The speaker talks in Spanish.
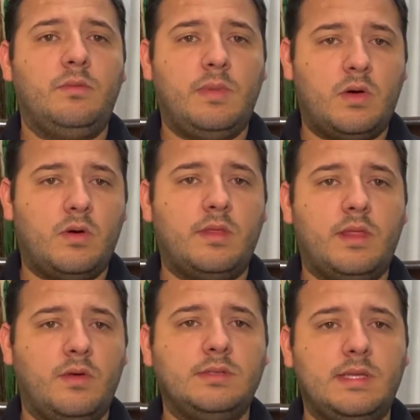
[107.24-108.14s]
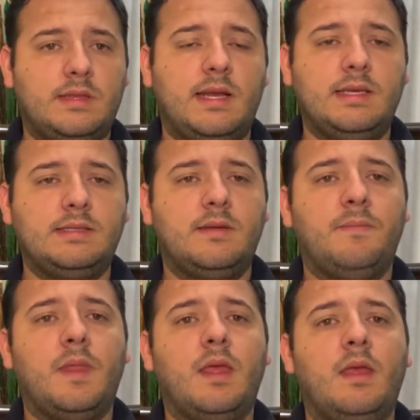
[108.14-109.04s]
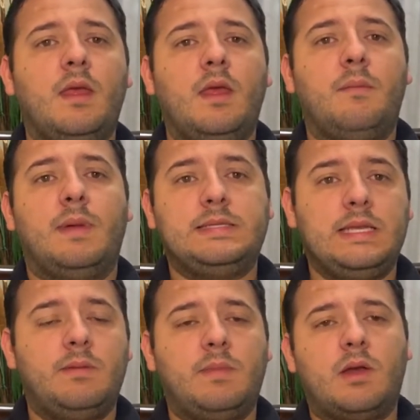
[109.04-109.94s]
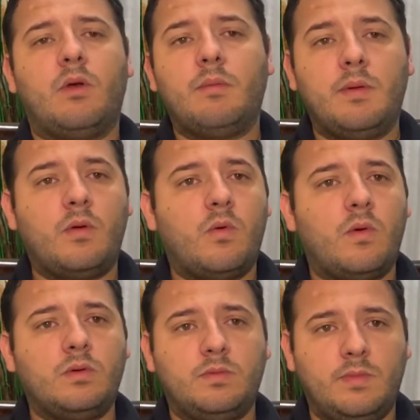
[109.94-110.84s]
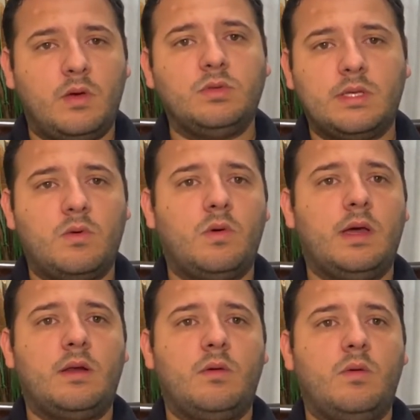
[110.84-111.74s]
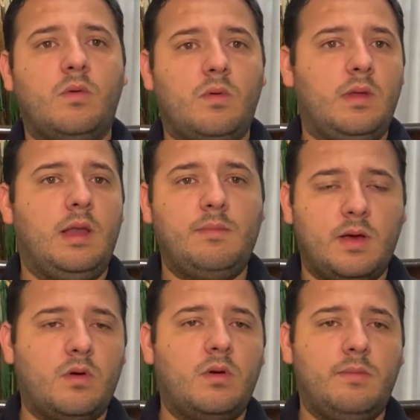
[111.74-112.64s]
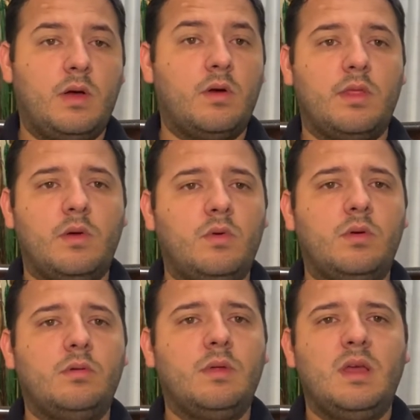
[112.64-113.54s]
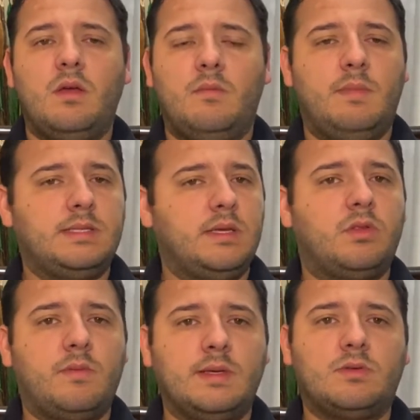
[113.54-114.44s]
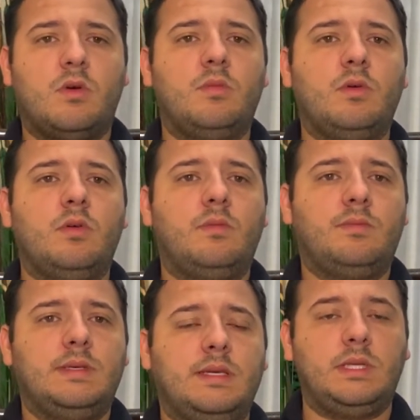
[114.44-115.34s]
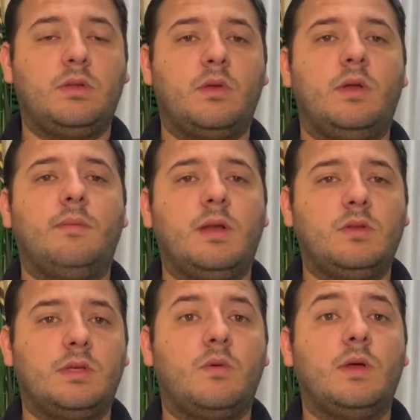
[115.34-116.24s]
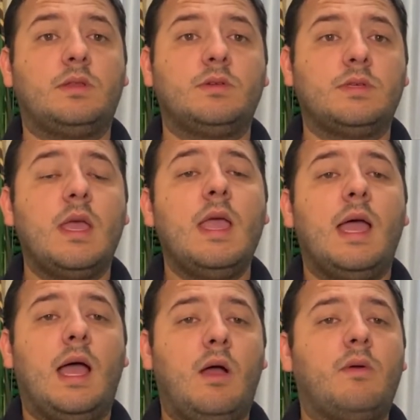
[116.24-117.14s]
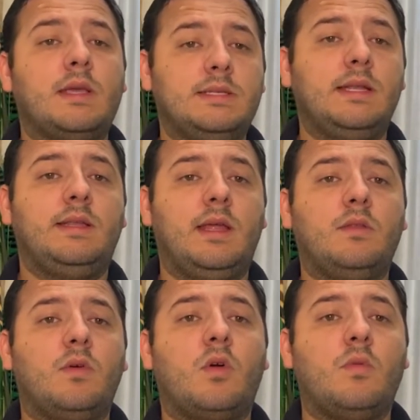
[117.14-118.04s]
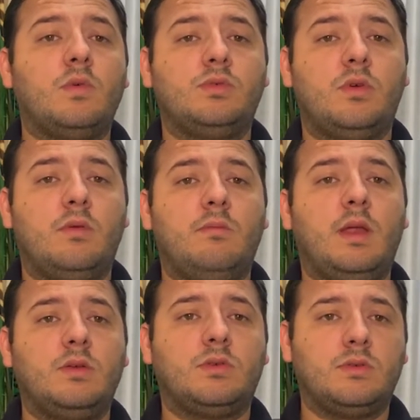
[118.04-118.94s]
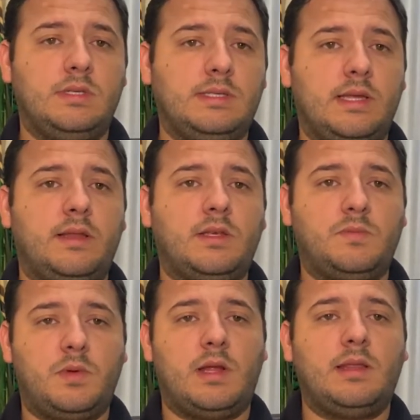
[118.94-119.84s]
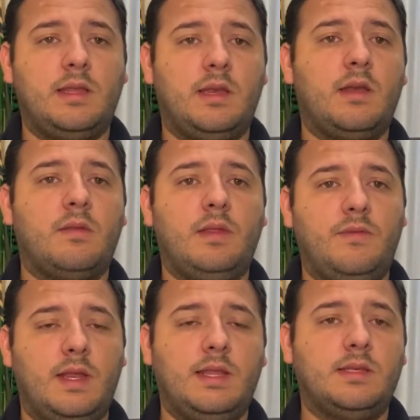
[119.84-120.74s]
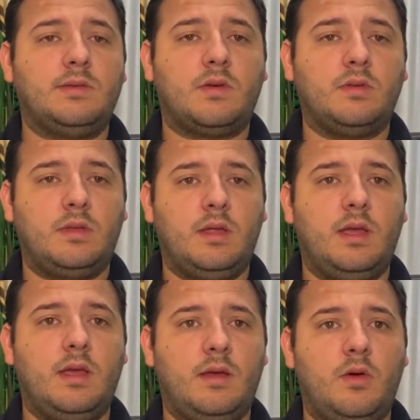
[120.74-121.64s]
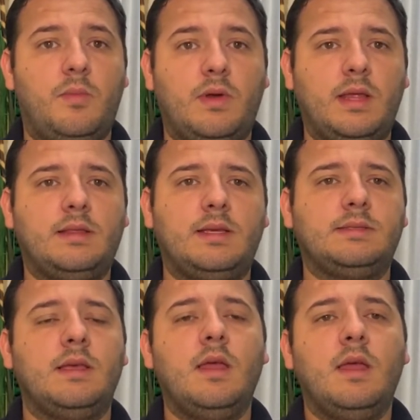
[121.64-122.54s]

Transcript: mejor de 2 de 3. Más sin embargo, a mí me gusta jugar el mejor, mejor de uno, me siento más cómodo, me siento que duran menos los encuentros, aunque sí entiendo cómo son menos consistentes porque al tener diferentes eh, oponentes,